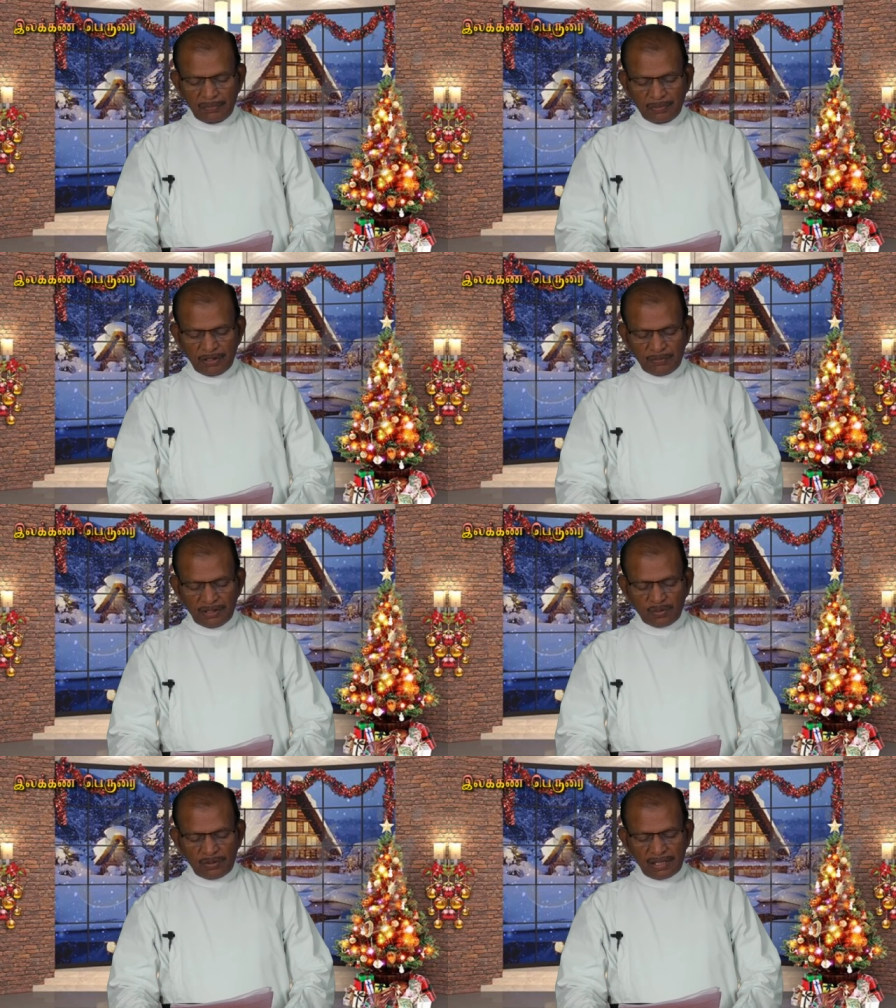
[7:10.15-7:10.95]

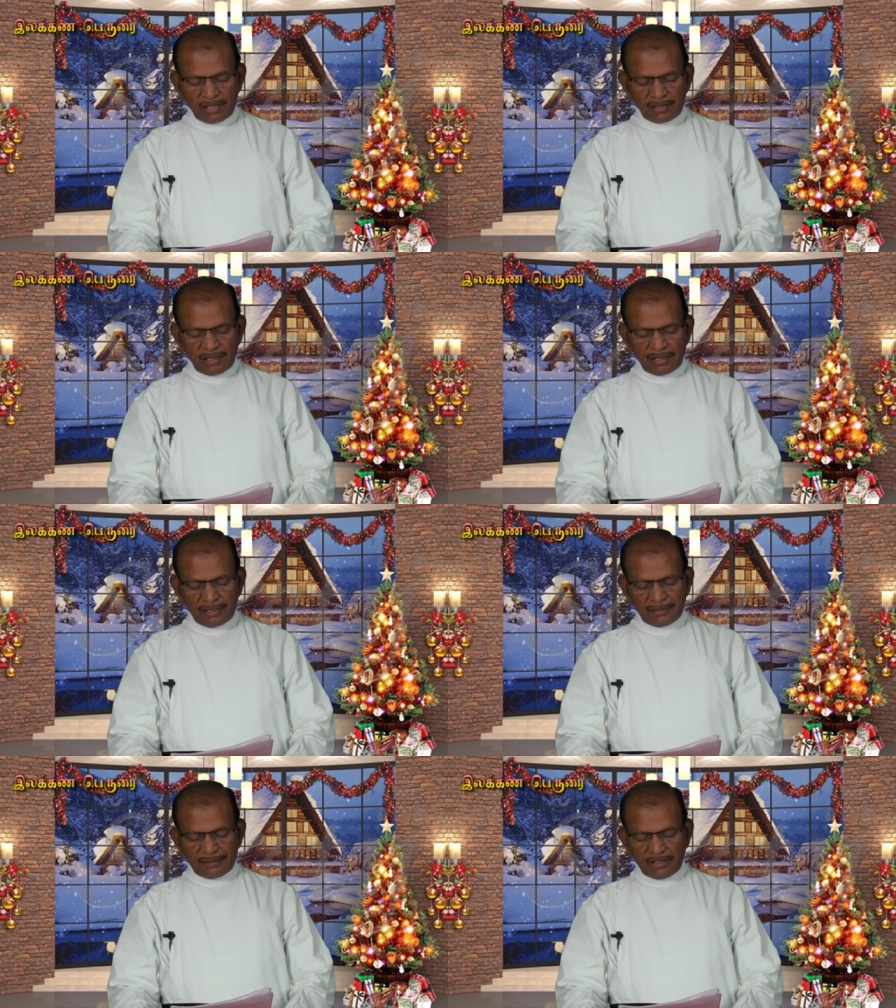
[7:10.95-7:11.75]
பெருமைக்குரிய அந்த
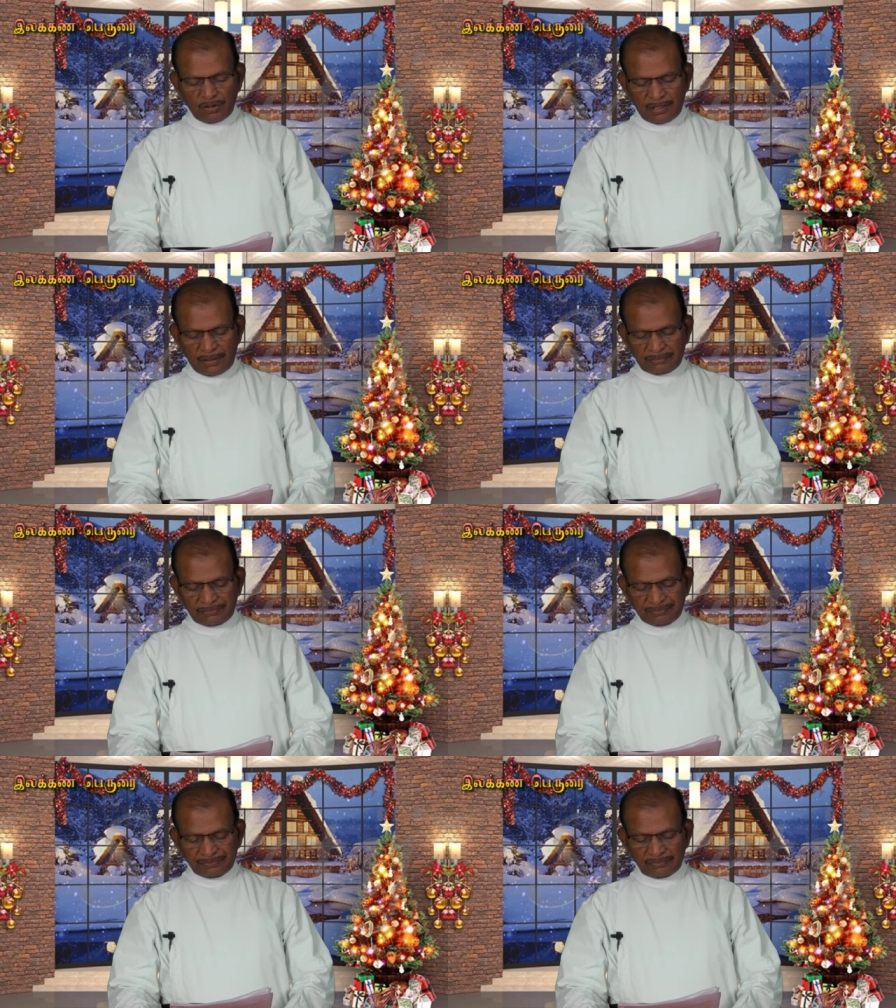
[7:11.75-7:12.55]
நிறுவனம்
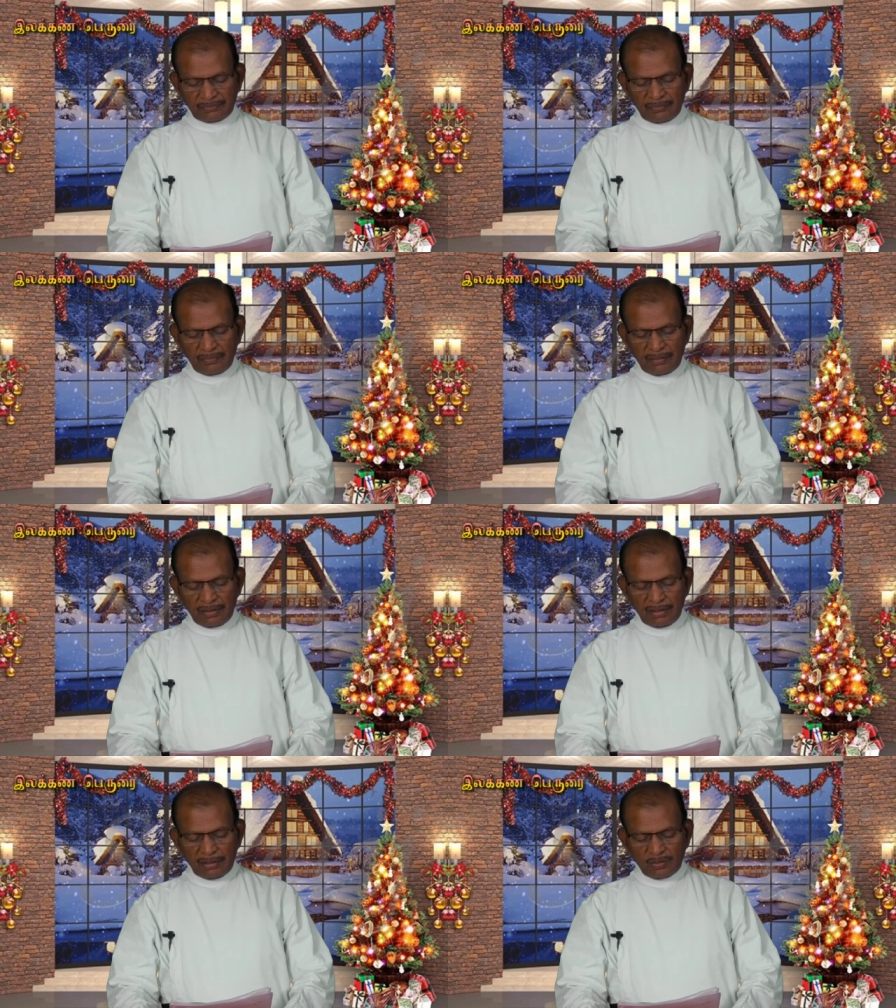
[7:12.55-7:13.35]

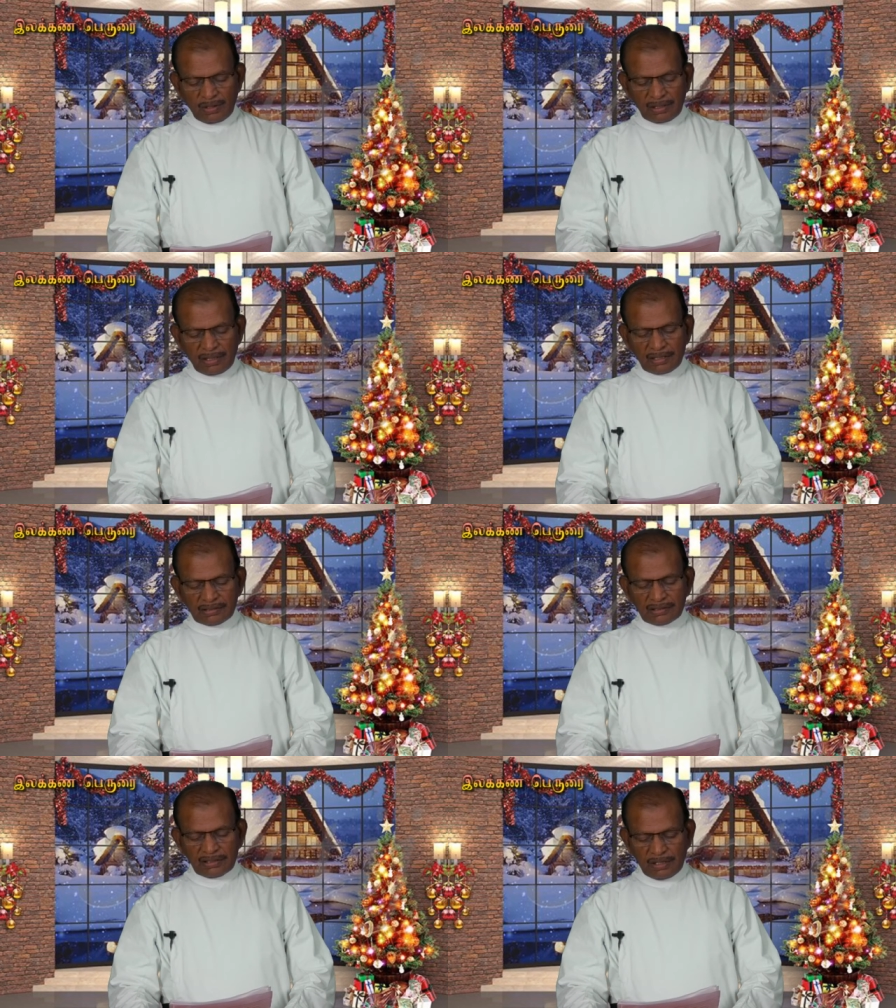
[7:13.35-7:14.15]

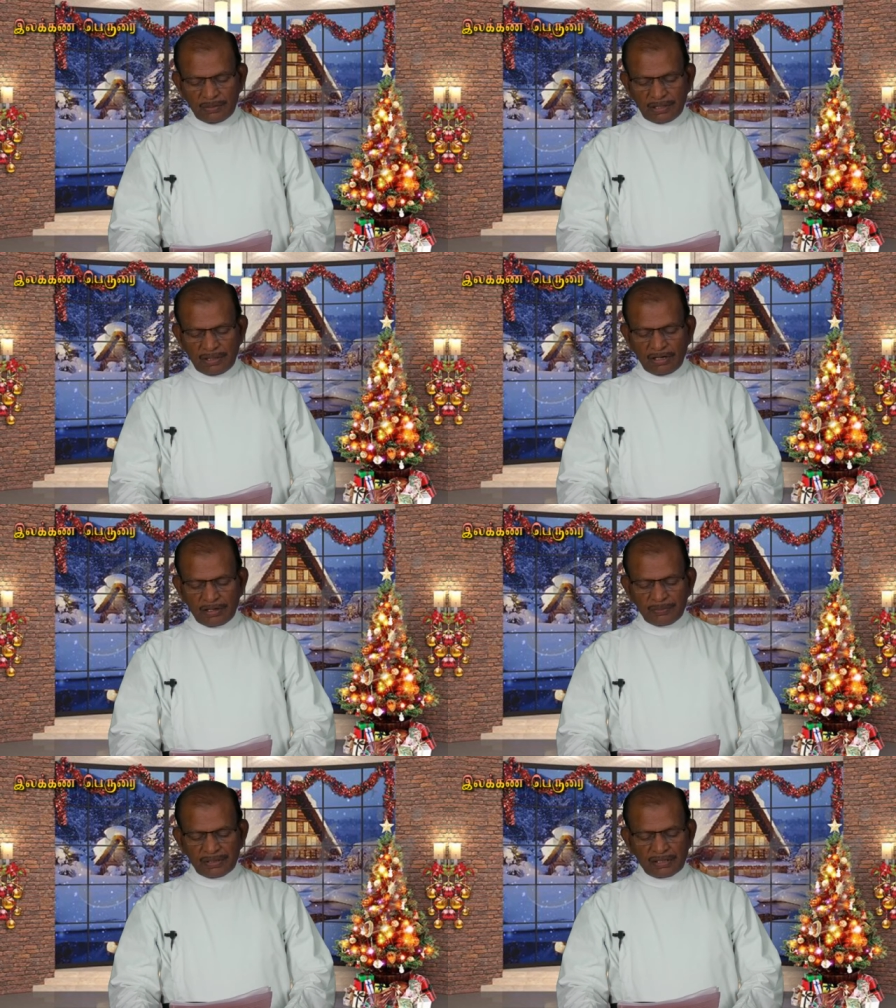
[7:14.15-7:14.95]
தொலைக்காட்சி நிறுவனம்
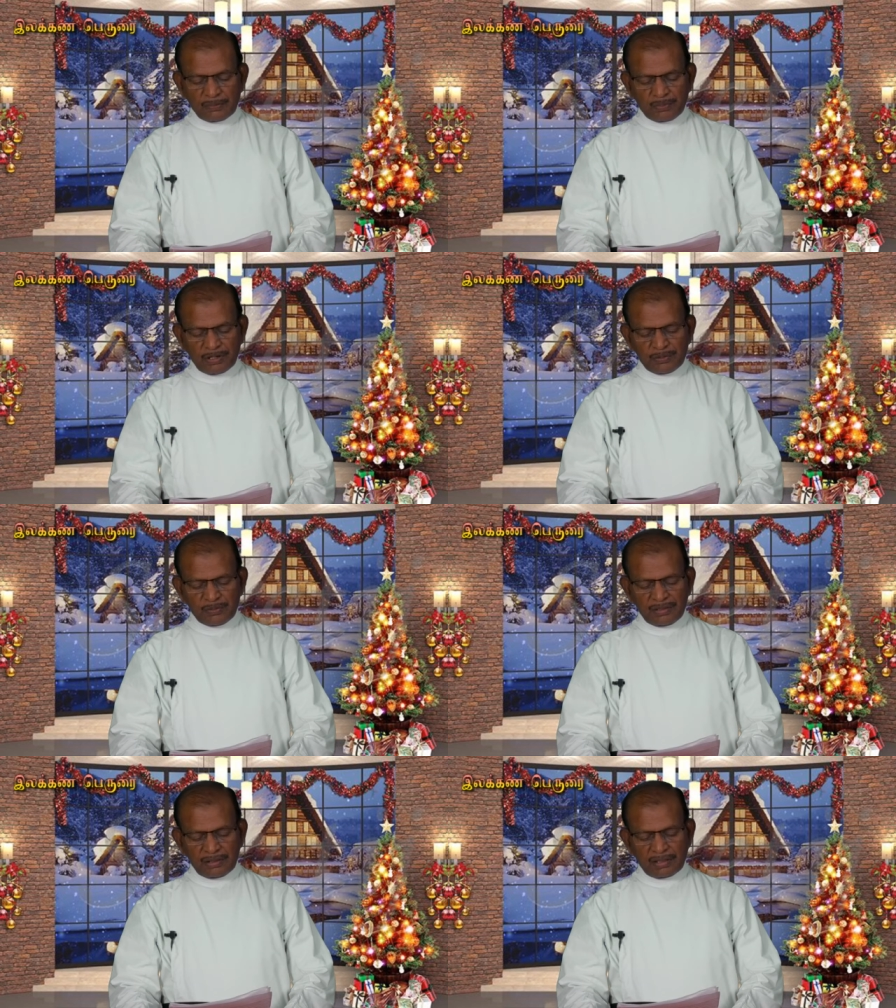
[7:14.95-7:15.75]
ஆரம்பித்த
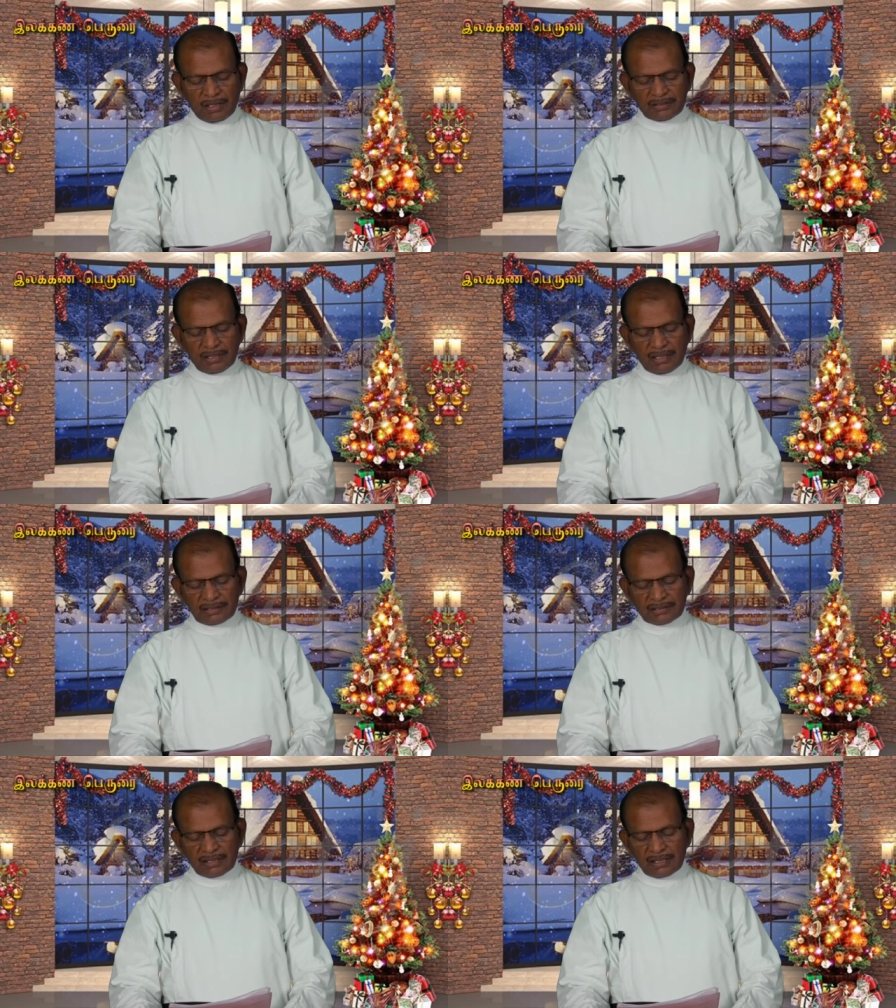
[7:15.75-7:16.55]
பெருமைமிகு ராஜா
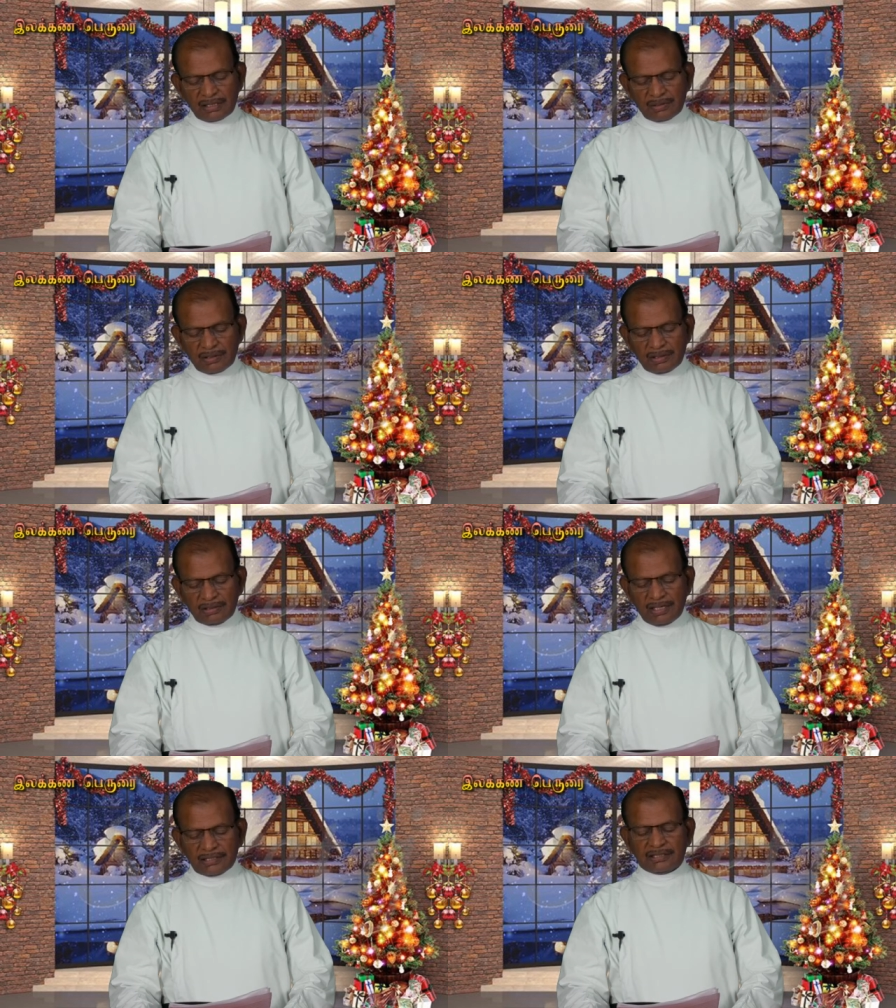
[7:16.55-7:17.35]
அலெக்சாண்டர் அவர்களது
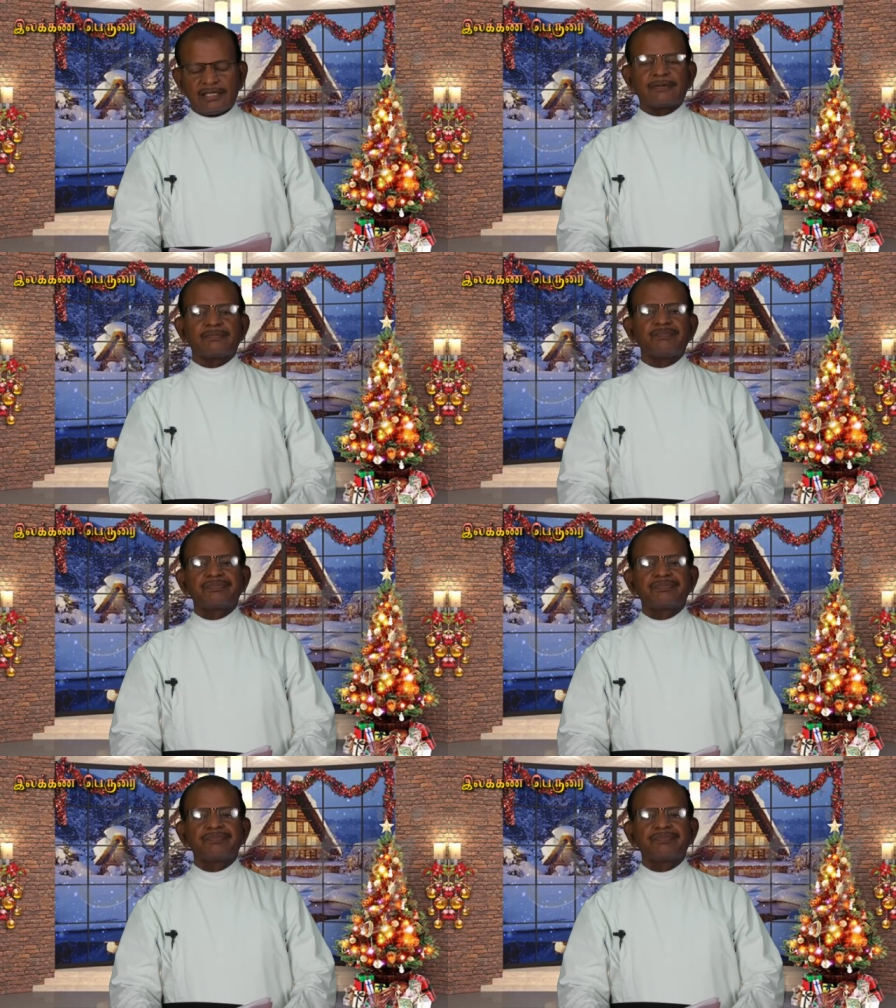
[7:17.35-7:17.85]
தரிசனம்